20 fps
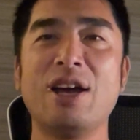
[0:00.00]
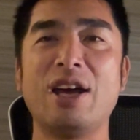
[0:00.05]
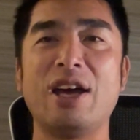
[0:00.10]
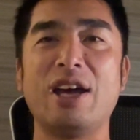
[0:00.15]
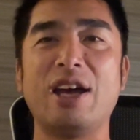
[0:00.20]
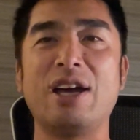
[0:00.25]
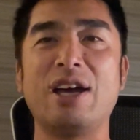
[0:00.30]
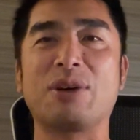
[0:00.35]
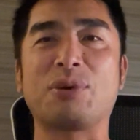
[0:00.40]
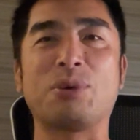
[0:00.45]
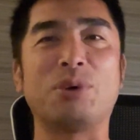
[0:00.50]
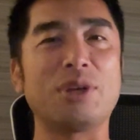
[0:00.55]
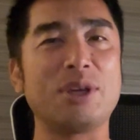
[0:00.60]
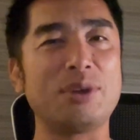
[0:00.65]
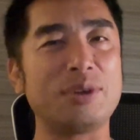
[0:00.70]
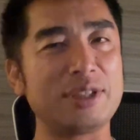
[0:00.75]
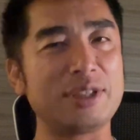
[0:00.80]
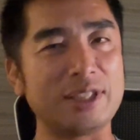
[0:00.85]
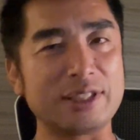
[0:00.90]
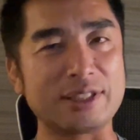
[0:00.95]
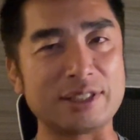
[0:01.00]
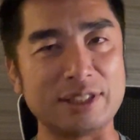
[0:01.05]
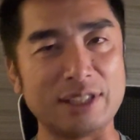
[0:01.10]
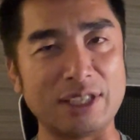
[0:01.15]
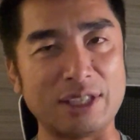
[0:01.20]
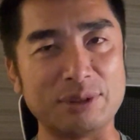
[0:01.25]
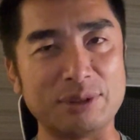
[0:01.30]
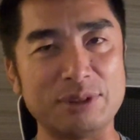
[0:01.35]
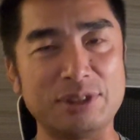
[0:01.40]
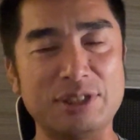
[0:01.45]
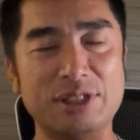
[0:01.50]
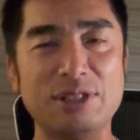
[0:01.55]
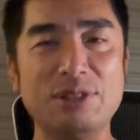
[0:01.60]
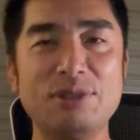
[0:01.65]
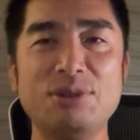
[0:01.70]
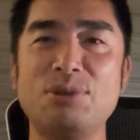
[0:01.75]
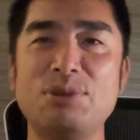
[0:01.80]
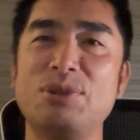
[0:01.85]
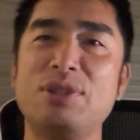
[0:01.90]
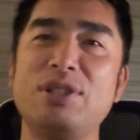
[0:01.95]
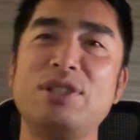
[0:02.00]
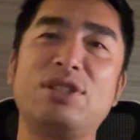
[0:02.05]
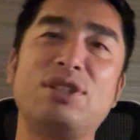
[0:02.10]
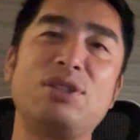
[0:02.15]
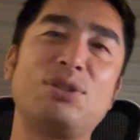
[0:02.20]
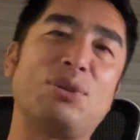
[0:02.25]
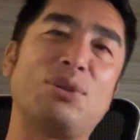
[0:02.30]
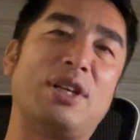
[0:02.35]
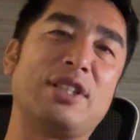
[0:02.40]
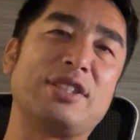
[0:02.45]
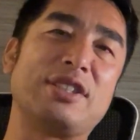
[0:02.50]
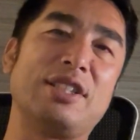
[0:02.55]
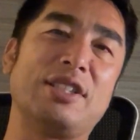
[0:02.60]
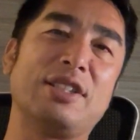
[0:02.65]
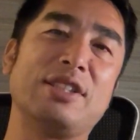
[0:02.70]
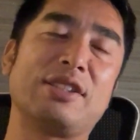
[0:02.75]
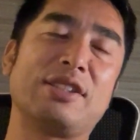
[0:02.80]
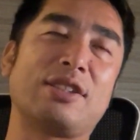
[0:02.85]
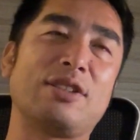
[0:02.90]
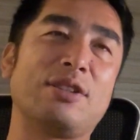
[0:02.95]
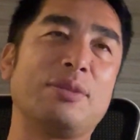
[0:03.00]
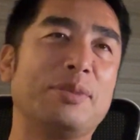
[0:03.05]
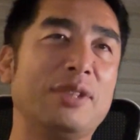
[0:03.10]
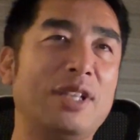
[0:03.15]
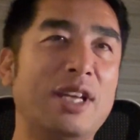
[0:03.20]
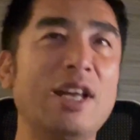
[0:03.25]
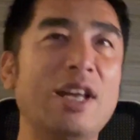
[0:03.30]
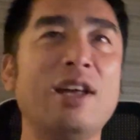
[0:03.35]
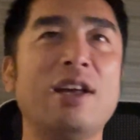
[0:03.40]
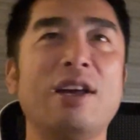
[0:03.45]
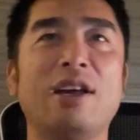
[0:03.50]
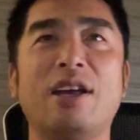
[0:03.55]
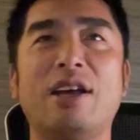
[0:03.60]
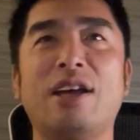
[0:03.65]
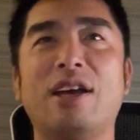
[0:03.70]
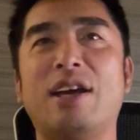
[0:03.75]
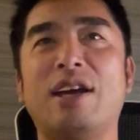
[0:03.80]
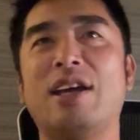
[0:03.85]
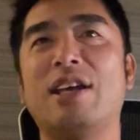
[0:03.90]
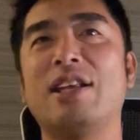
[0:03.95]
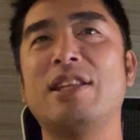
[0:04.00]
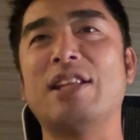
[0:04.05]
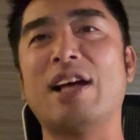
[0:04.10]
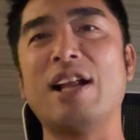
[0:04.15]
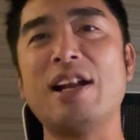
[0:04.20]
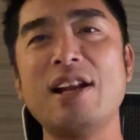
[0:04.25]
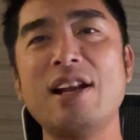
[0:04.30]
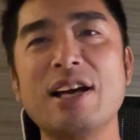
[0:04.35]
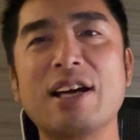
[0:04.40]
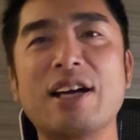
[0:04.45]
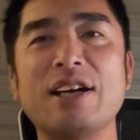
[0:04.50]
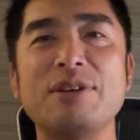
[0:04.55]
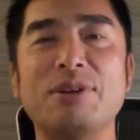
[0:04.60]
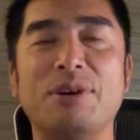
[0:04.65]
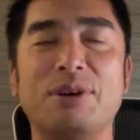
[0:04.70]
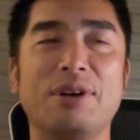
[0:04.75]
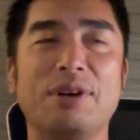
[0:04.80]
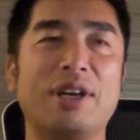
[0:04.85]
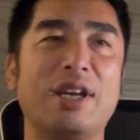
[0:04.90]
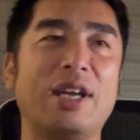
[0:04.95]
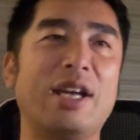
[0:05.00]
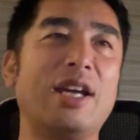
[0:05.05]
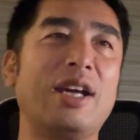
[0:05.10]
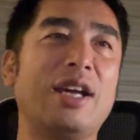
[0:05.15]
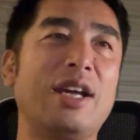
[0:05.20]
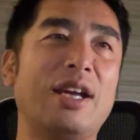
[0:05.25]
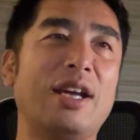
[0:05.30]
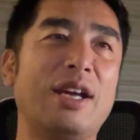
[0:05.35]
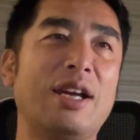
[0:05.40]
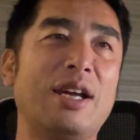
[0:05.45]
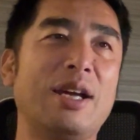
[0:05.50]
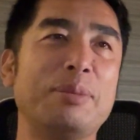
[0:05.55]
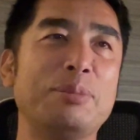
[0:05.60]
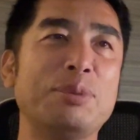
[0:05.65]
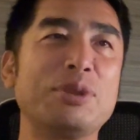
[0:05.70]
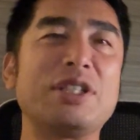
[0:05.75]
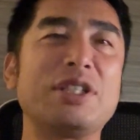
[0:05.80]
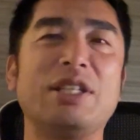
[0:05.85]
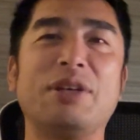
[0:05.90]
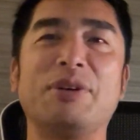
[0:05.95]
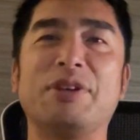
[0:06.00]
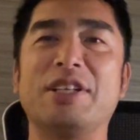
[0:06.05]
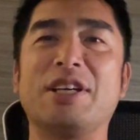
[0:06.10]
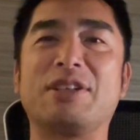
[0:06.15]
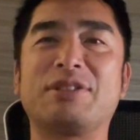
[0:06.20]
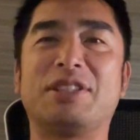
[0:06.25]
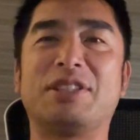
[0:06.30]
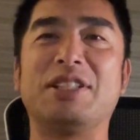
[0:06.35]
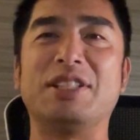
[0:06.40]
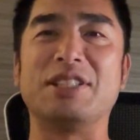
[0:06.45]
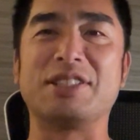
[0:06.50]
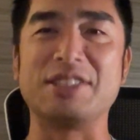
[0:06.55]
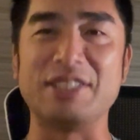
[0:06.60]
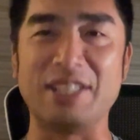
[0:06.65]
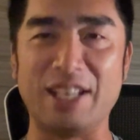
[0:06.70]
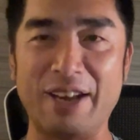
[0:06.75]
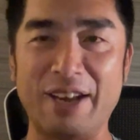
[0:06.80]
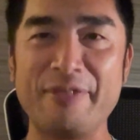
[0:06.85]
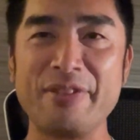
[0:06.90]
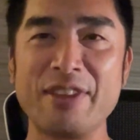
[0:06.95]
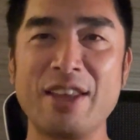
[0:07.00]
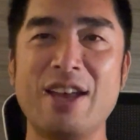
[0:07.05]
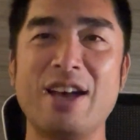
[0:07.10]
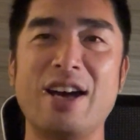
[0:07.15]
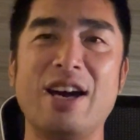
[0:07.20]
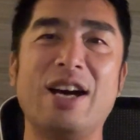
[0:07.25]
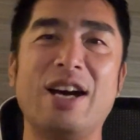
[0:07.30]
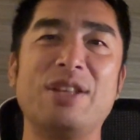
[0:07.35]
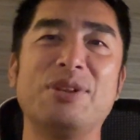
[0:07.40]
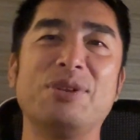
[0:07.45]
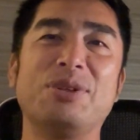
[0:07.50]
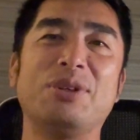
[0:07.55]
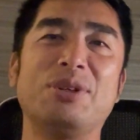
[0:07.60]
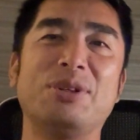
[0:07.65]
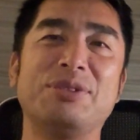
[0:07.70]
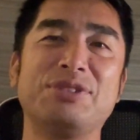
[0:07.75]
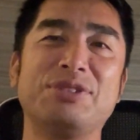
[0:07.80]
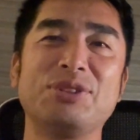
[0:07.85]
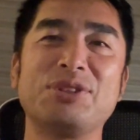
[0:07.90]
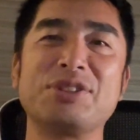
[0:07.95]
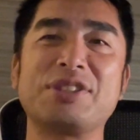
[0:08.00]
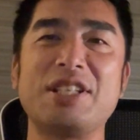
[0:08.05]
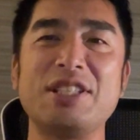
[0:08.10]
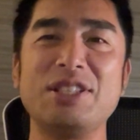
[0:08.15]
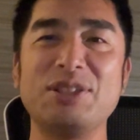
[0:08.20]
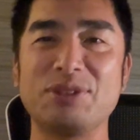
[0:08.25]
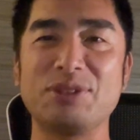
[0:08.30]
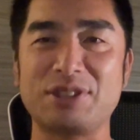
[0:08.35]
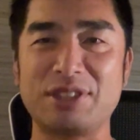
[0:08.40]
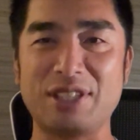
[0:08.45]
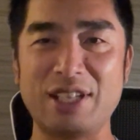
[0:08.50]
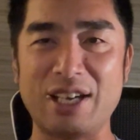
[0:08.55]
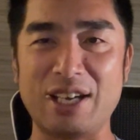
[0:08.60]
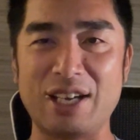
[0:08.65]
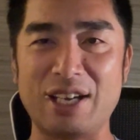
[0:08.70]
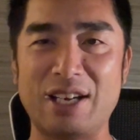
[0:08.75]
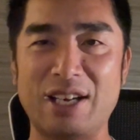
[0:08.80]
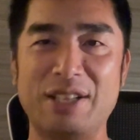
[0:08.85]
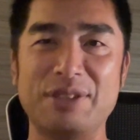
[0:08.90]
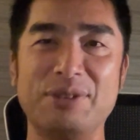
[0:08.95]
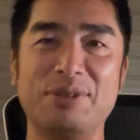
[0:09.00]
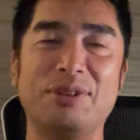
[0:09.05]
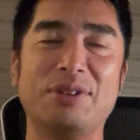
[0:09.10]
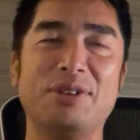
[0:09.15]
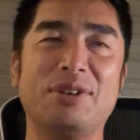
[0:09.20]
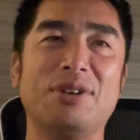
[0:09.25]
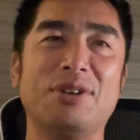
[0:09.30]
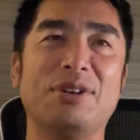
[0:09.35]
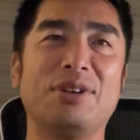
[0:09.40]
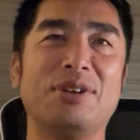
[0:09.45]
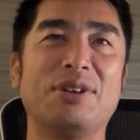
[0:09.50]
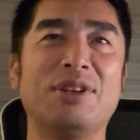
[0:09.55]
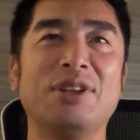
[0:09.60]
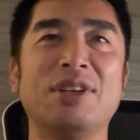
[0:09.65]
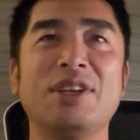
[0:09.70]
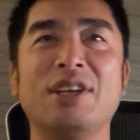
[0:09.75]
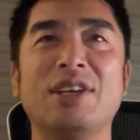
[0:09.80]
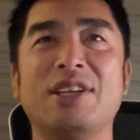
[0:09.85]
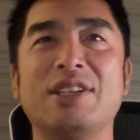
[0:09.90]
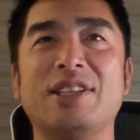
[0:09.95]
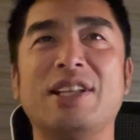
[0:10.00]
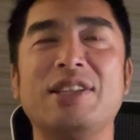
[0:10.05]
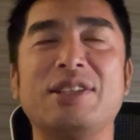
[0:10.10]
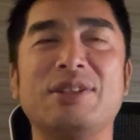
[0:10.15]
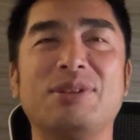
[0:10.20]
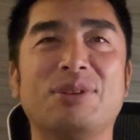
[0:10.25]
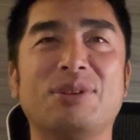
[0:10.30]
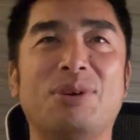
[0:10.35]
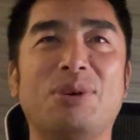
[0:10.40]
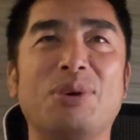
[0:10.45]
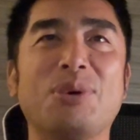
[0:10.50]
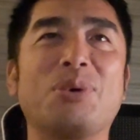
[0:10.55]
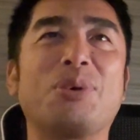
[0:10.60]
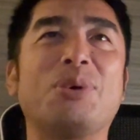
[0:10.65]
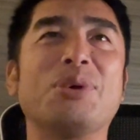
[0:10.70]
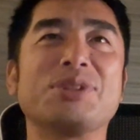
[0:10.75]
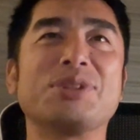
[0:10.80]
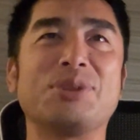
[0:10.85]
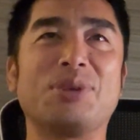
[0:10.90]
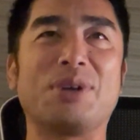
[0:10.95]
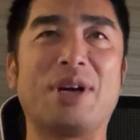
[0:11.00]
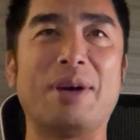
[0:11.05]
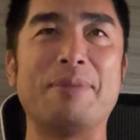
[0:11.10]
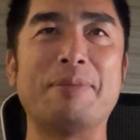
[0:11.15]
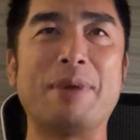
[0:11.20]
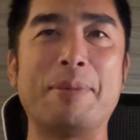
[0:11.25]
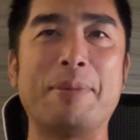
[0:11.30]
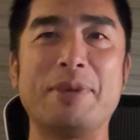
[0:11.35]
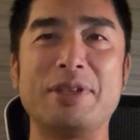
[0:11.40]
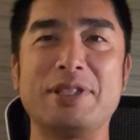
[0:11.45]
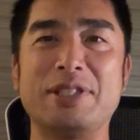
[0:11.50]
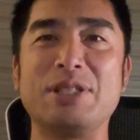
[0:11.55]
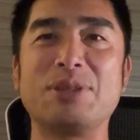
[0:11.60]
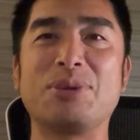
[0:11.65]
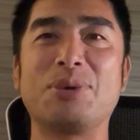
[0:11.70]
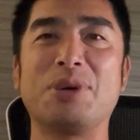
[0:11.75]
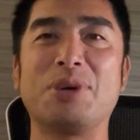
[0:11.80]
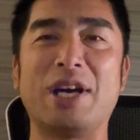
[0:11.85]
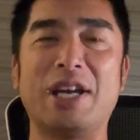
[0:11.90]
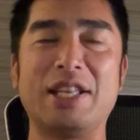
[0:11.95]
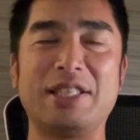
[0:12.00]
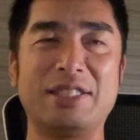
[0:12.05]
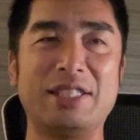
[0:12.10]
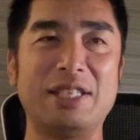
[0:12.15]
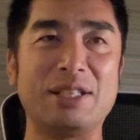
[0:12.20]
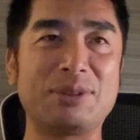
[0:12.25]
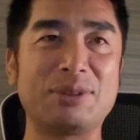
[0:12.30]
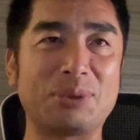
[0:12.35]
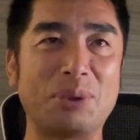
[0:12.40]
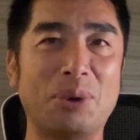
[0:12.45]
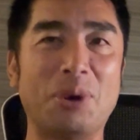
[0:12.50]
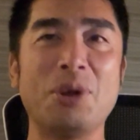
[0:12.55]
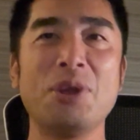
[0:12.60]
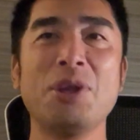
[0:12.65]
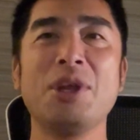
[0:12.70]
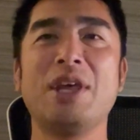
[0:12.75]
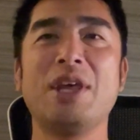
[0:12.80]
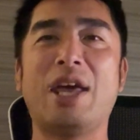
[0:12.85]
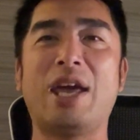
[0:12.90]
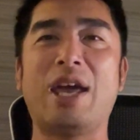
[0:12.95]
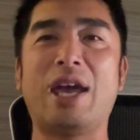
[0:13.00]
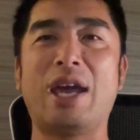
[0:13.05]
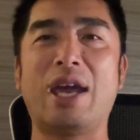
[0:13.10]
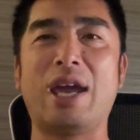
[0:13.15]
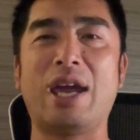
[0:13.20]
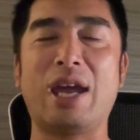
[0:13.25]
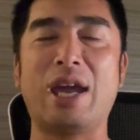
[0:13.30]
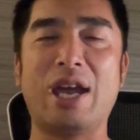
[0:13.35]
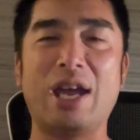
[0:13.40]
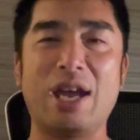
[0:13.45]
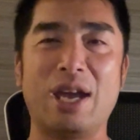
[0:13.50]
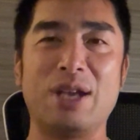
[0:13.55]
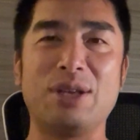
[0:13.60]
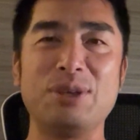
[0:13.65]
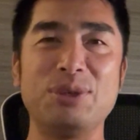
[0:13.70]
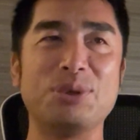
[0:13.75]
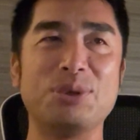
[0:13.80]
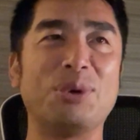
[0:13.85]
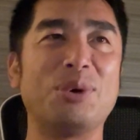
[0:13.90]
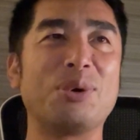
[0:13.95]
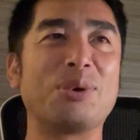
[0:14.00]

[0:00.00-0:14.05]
えー、これはですねあの人類史上初なんですけどもね、えー、何らかの、えー、武器ではなくてですねあの不動産によってあのなんていうのホロコーストが、まあ、まあ人口が減っていくと、えー、いう方